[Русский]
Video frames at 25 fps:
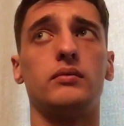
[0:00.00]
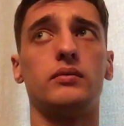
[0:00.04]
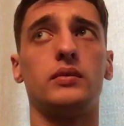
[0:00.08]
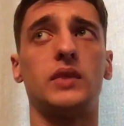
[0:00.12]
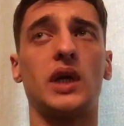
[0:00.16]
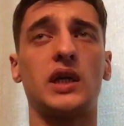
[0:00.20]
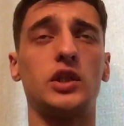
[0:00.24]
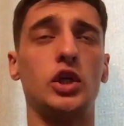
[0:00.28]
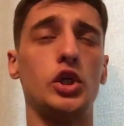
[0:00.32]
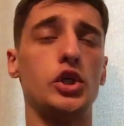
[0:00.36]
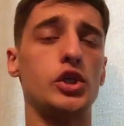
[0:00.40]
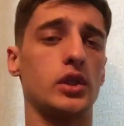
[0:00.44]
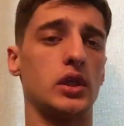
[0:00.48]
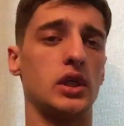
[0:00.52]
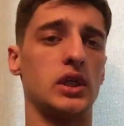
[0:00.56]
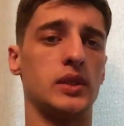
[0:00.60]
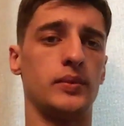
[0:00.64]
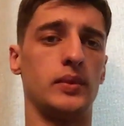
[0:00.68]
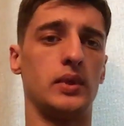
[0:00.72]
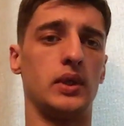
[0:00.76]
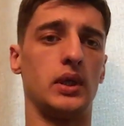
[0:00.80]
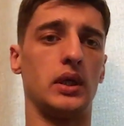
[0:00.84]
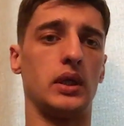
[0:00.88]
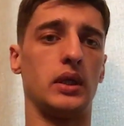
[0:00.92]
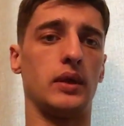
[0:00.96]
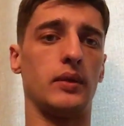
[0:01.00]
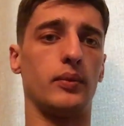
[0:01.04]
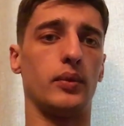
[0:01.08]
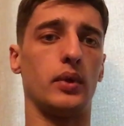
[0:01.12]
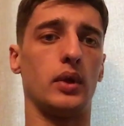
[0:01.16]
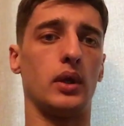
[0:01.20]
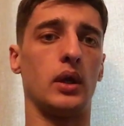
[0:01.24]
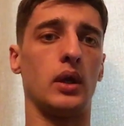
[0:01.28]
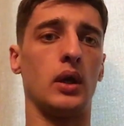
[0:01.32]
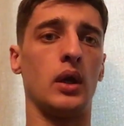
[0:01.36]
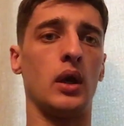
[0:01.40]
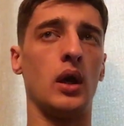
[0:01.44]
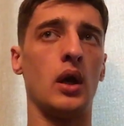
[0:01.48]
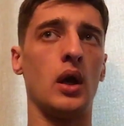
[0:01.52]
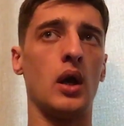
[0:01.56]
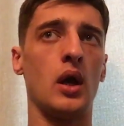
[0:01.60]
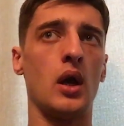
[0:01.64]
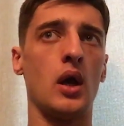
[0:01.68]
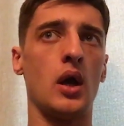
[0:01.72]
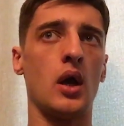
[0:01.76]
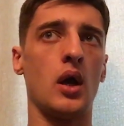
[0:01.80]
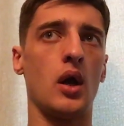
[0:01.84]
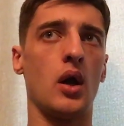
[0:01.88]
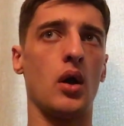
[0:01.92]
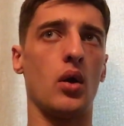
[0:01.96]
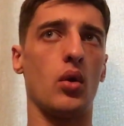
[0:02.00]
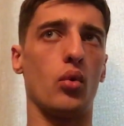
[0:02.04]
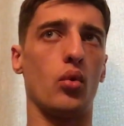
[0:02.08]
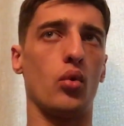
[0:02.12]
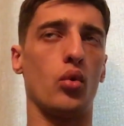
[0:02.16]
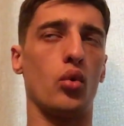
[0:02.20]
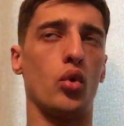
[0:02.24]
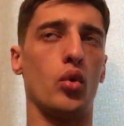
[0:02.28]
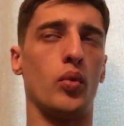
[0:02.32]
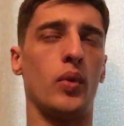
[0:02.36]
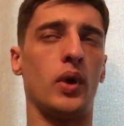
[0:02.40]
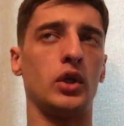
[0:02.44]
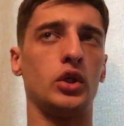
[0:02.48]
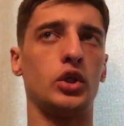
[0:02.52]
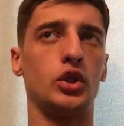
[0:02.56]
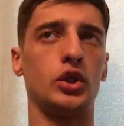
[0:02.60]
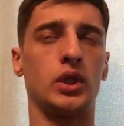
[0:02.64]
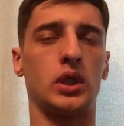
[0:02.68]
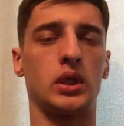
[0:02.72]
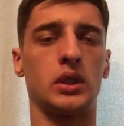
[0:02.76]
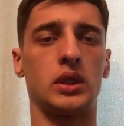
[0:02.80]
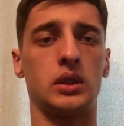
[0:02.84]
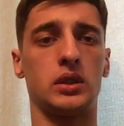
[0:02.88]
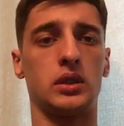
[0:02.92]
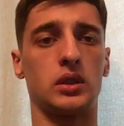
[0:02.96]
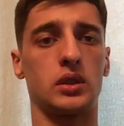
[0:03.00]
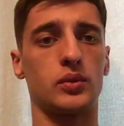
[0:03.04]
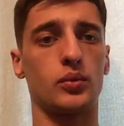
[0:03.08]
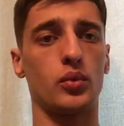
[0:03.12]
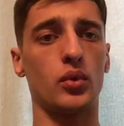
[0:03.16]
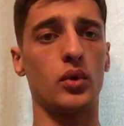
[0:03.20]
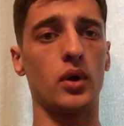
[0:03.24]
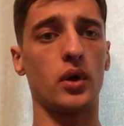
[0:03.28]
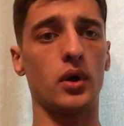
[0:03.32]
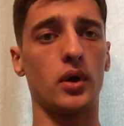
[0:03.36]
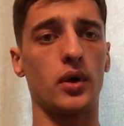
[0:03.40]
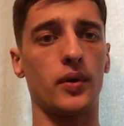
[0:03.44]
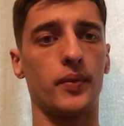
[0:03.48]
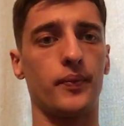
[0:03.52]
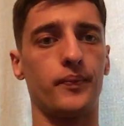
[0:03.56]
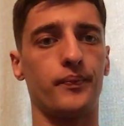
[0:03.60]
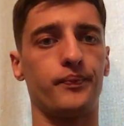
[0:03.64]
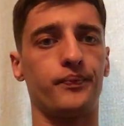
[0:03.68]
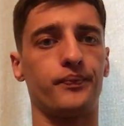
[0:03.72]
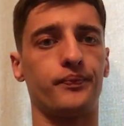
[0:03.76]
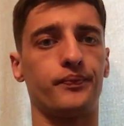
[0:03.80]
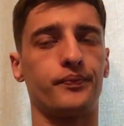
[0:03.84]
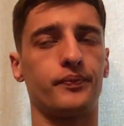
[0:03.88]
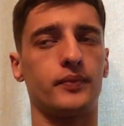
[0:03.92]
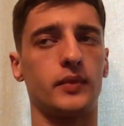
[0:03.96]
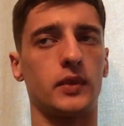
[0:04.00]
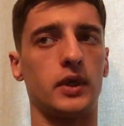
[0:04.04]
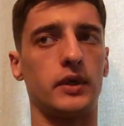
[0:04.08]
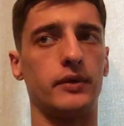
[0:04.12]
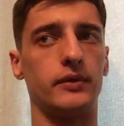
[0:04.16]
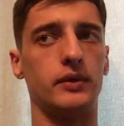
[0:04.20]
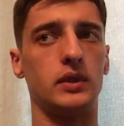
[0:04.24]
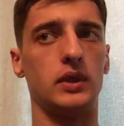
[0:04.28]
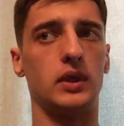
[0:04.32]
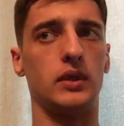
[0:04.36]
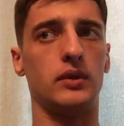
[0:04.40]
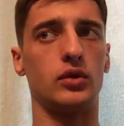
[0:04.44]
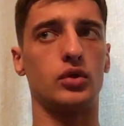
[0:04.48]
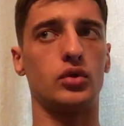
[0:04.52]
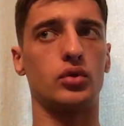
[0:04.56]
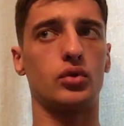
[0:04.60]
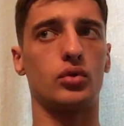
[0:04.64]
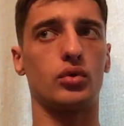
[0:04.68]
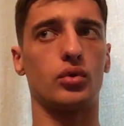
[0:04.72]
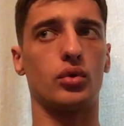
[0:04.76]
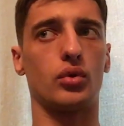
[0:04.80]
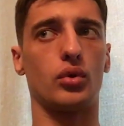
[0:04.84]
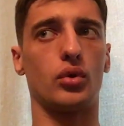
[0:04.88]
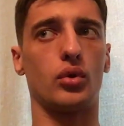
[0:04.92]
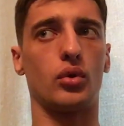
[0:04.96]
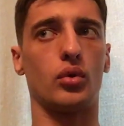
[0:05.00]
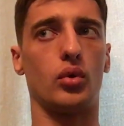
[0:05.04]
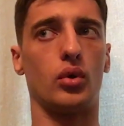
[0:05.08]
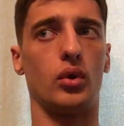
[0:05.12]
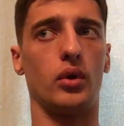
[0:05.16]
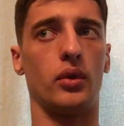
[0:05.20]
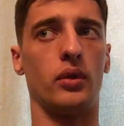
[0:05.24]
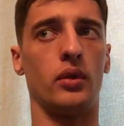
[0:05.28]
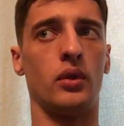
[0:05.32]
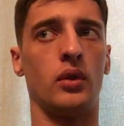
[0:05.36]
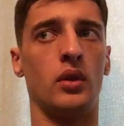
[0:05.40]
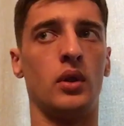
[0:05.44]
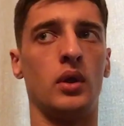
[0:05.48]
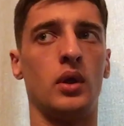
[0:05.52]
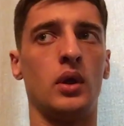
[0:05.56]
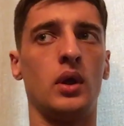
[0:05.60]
Тактические изменения были у Манчини на этих сборах – мы видели, что он